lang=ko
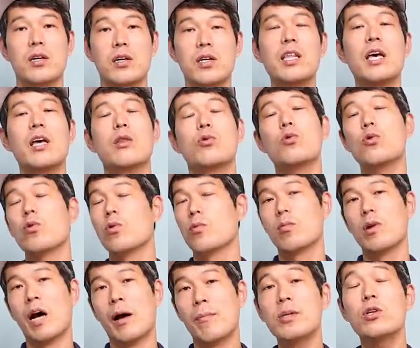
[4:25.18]
근데
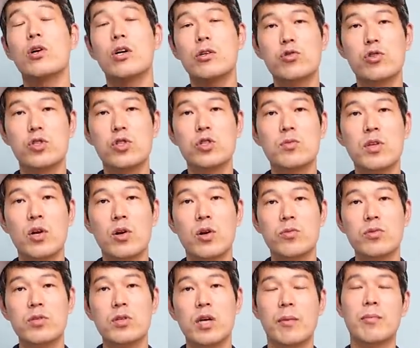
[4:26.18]
또 안 발전할 수도 있습니다,
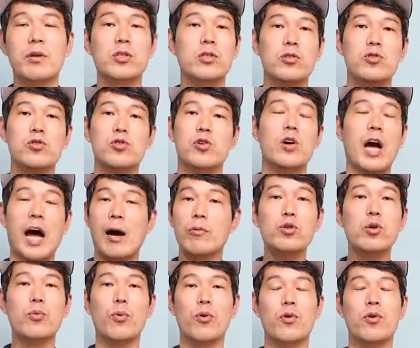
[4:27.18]
여러분. 안 발전할 수 있어요.
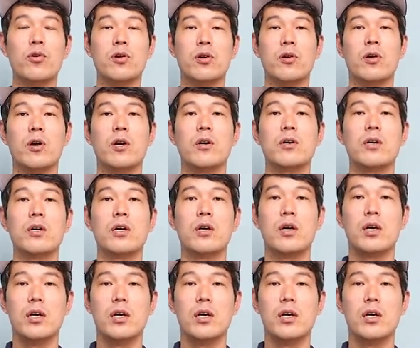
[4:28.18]
아무도 모르는 거예요.